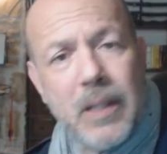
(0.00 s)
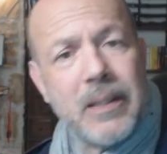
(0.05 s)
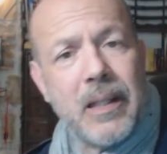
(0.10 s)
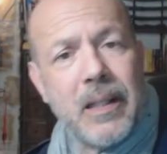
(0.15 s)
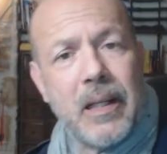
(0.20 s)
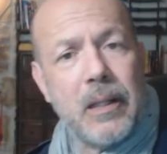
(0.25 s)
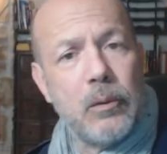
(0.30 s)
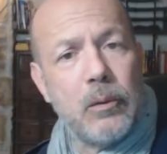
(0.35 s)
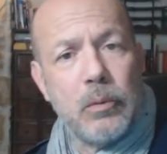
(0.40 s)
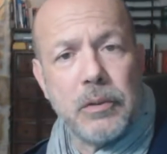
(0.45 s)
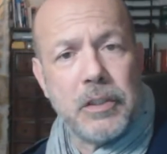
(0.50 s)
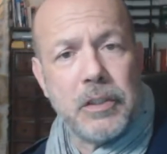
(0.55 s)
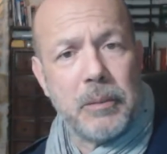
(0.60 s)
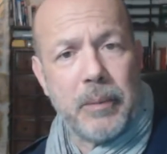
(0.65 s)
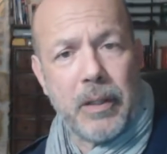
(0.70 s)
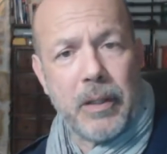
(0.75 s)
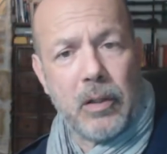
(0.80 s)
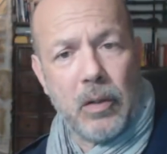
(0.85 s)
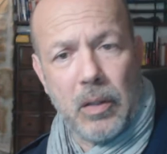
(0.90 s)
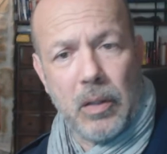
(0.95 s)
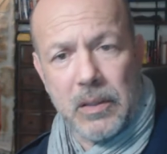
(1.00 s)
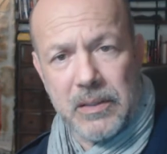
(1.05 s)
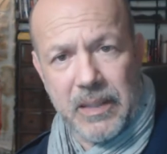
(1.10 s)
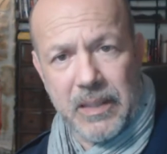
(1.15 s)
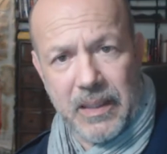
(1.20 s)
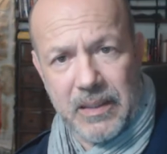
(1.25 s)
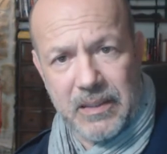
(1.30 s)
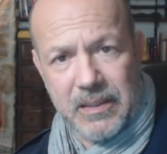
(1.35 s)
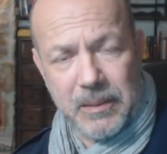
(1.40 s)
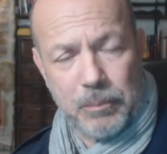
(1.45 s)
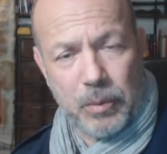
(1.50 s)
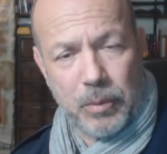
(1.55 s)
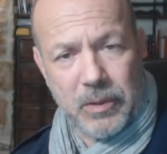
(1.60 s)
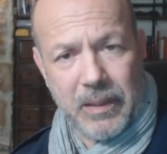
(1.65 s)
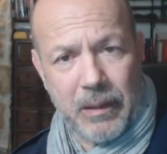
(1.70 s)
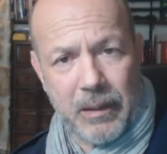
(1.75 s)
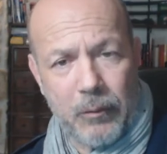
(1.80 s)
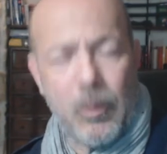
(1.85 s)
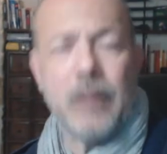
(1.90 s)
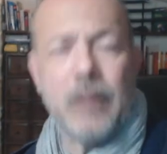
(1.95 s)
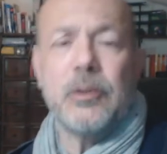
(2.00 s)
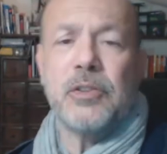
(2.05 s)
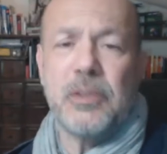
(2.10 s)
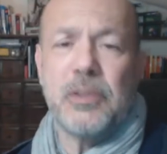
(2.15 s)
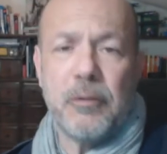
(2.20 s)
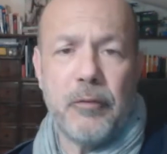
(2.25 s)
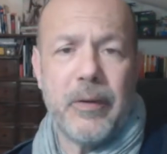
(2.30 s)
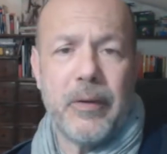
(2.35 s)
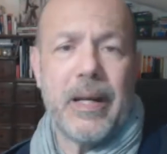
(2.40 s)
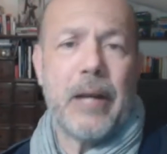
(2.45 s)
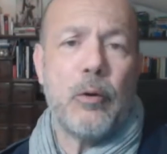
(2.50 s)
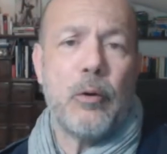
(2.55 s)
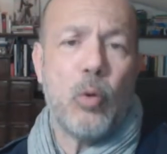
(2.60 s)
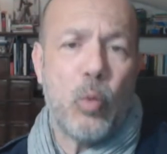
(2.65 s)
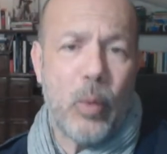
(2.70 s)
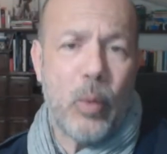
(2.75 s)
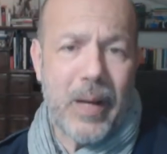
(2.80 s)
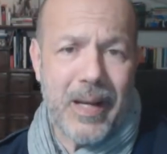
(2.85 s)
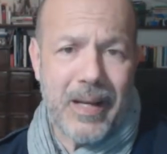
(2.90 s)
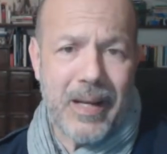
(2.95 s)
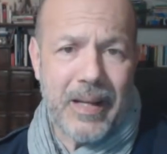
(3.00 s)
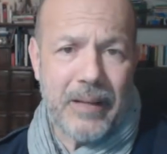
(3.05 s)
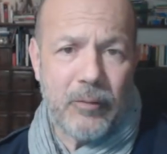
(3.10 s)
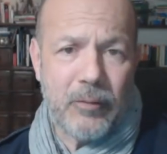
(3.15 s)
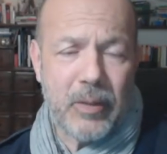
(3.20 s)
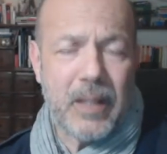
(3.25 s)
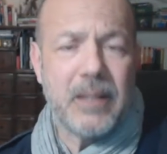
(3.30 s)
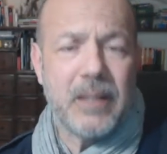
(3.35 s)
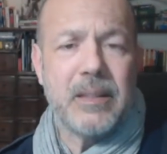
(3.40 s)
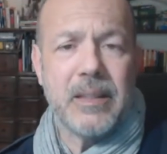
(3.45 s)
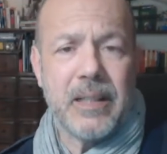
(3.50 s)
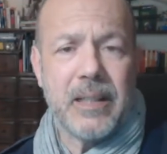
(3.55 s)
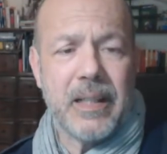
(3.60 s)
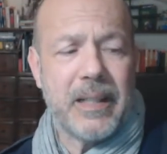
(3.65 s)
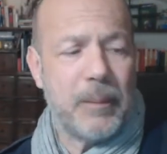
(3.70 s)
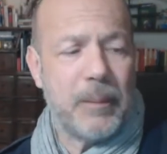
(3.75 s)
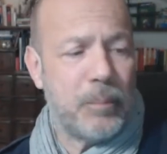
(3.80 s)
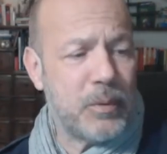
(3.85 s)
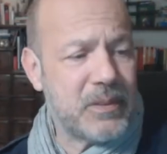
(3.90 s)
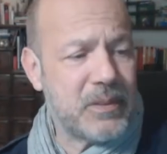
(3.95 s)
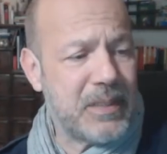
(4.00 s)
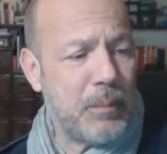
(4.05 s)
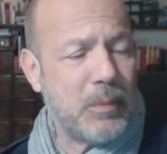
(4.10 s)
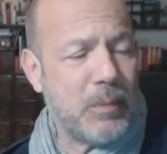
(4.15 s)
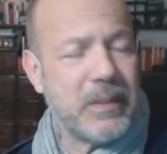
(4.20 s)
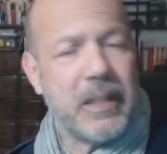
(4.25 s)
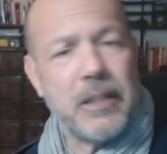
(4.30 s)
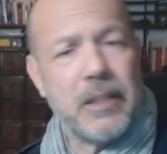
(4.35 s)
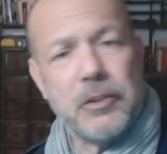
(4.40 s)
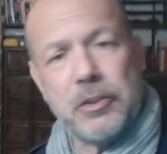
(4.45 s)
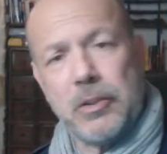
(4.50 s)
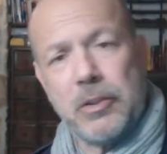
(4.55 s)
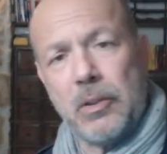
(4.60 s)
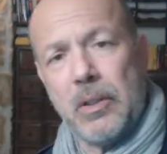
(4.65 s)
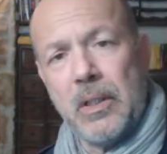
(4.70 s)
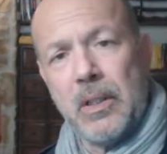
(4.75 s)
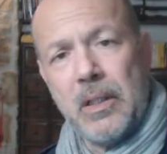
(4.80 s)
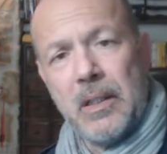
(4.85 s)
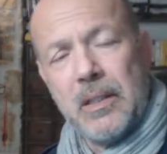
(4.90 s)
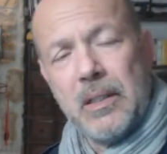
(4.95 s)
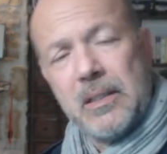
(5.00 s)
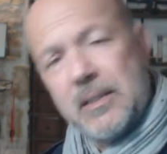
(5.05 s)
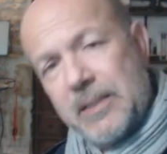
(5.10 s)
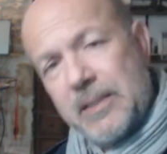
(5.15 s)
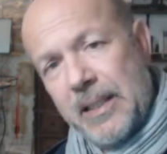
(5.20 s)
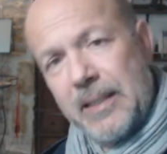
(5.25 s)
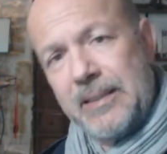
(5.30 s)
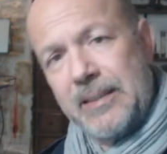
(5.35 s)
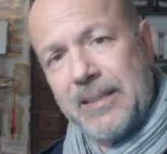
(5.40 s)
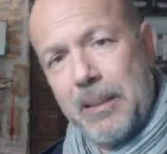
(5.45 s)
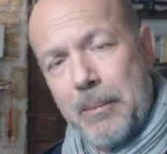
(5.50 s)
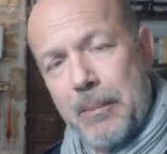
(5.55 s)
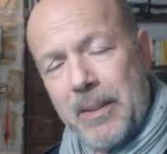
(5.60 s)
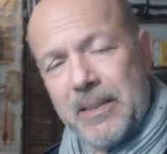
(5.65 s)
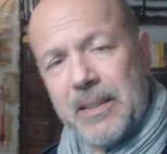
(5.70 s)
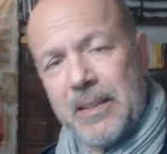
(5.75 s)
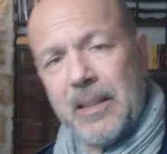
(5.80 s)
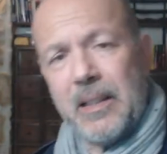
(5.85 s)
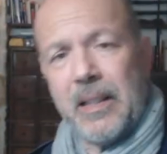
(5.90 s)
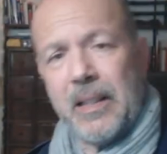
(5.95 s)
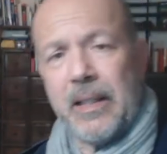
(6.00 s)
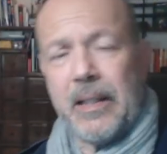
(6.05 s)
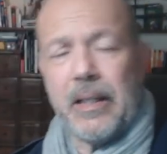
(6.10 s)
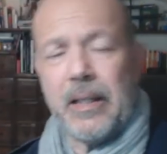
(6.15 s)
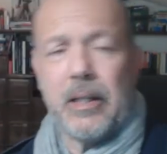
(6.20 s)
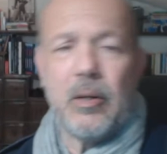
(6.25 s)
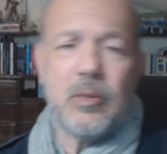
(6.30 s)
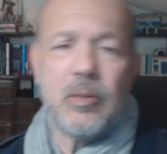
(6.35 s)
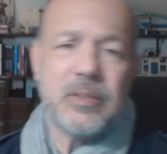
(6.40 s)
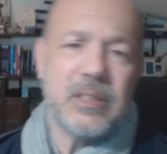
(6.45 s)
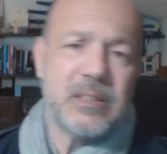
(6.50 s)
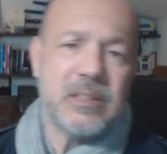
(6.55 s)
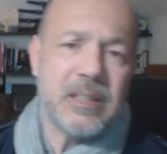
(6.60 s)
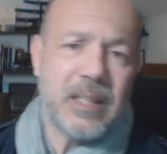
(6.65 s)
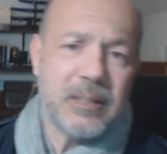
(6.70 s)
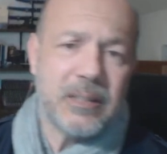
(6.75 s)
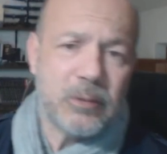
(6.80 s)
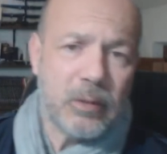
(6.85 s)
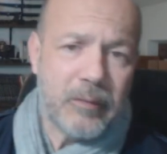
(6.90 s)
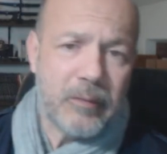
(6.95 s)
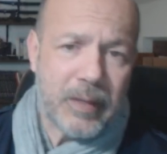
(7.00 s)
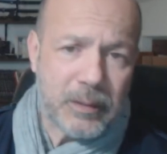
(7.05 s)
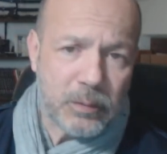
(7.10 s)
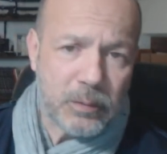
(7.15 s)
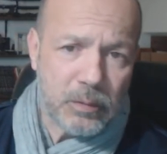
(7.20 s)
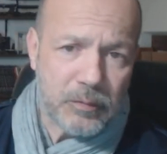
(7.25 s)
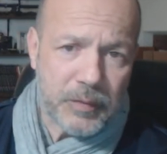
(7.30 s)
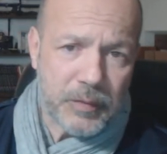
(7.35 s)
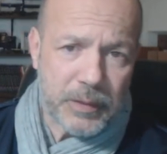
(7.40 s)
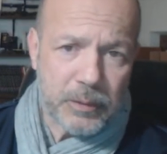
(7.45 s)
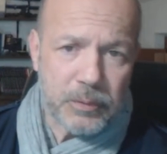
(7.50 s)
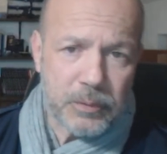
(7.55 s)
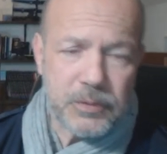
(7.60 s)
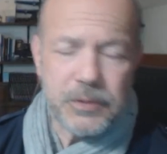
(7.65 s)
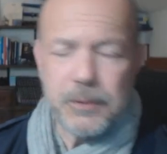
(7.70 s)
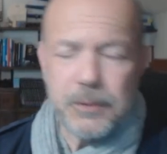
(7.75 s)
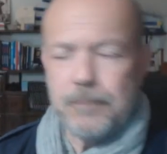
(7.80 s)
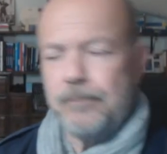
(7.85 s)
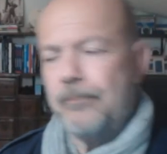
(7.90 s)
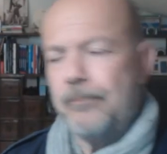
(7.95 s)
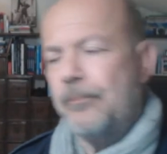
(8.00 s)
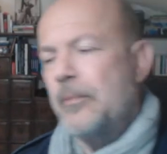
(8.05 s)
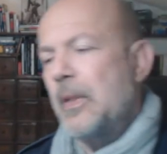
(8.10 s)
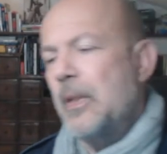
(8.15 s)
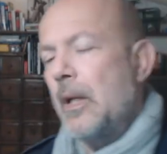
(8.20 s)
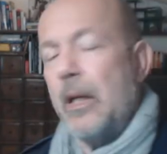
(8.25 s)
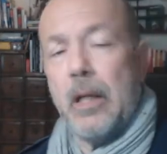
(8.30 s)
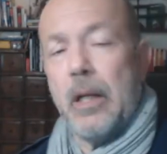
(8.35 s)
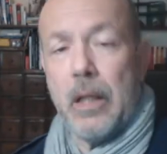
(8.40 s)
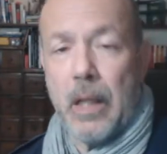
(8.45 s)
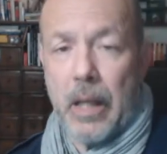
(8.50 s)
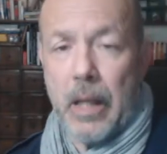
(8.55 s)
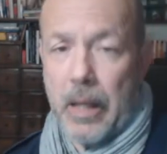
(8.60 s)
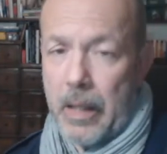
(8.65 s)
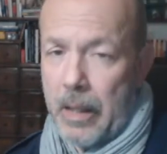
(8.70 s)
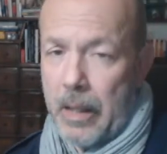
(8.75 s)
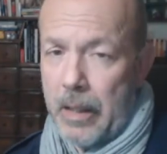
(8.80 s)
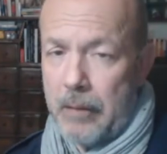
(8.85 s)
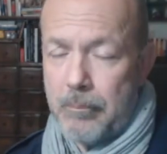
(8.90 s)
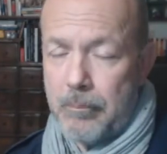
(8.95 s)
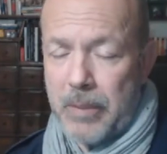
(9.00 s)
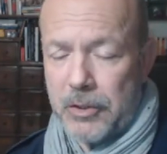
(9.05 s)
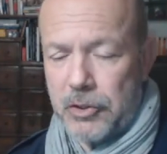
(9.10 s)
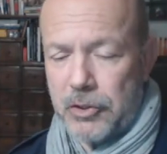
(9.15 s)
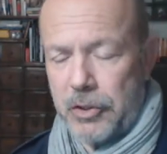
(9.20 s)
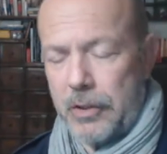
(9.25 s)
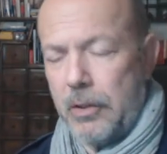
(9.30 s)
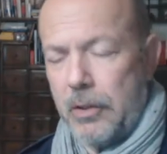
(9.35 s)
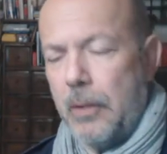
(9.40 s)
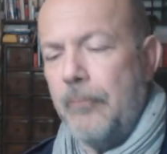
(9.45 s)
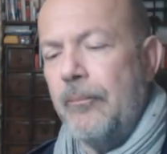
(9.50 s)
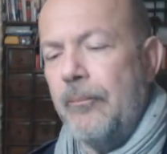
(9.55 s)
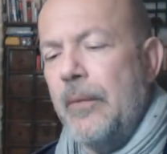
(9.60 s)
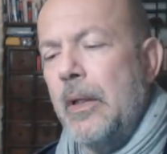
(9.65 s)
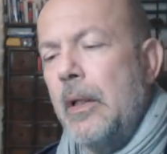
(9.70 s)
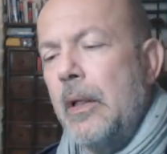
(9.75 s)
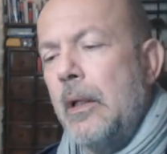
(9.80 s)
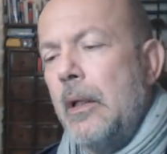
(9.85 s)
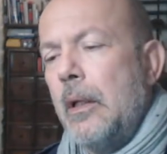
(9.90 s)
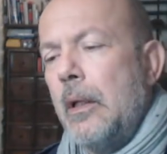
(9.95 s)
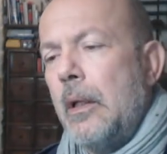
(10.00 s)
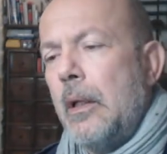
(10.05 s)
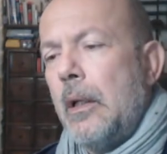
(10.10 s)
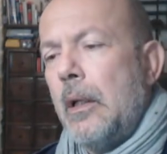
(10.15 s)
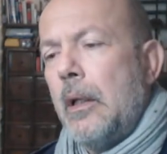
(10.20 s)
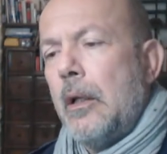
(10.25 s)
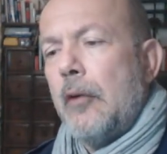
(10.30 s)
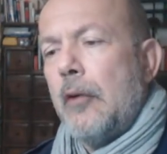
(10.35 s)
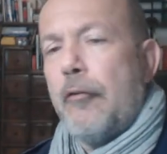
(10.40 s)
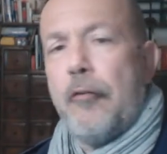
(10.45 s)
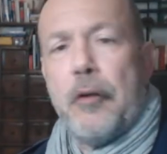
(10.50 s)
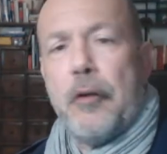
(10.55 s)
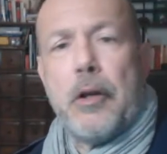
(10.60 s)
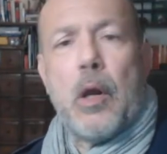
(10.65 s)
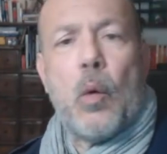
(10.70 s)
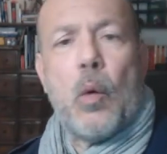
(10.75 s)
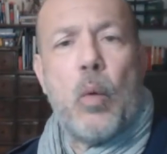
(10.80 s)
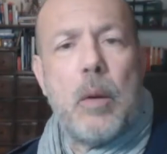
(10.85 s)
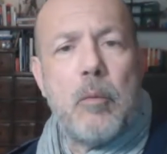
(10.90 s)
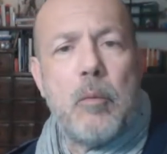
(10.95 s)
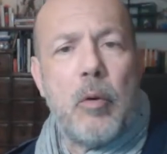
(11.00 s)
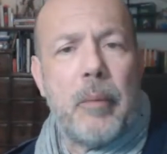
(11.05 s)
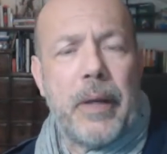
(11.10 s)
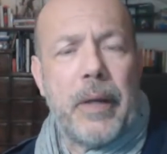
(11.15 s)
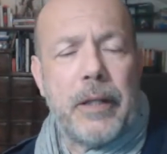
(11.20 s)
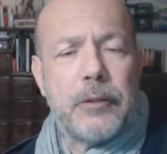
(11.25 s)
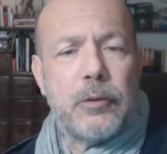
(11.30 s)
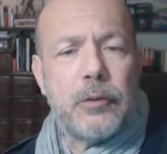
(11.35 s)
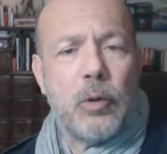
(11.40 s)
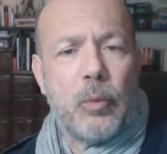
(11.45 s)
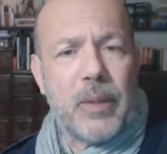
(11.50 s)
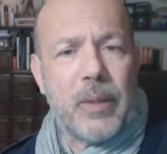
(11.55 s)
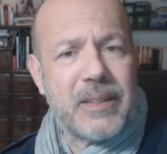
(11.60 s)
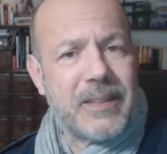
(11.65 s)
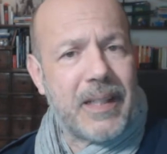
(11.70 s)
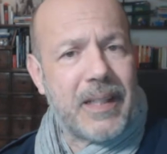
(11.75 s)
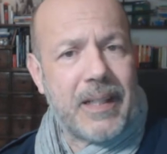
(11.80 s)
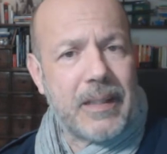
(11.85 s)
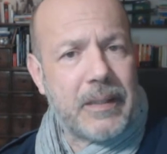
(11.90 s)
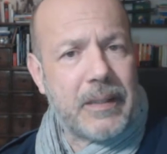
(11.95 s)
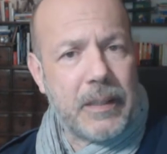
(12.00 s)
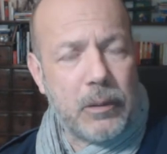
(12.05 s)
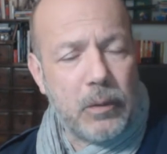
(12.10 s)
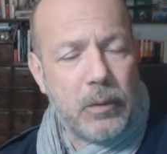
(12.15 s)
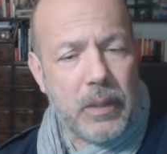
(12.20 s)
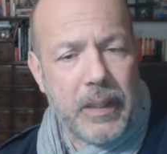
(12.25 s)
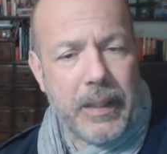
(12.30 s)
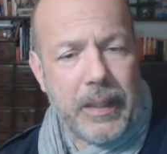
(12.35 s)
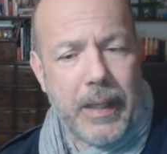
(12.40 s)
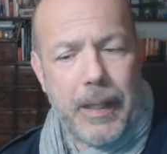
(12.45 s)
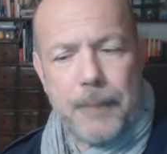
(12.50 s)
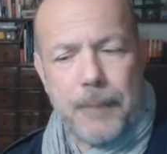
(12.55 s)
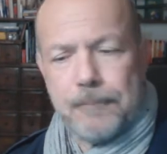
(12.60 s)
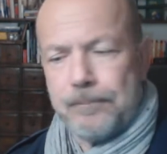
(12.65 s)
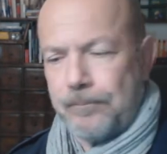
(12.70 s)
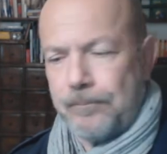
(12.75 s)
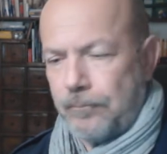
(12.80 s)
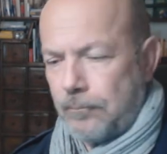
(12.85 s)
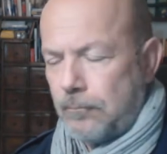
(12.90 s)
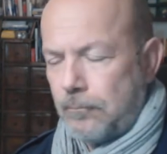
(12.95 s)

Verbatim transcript: una delle ultime cose che si potranno. Quando si faranno quelle vorrà dire che possiamo andare in giro senza mascherine o si sarà trovato il virus, il, il bacino. Fino a quel momento questa categoria,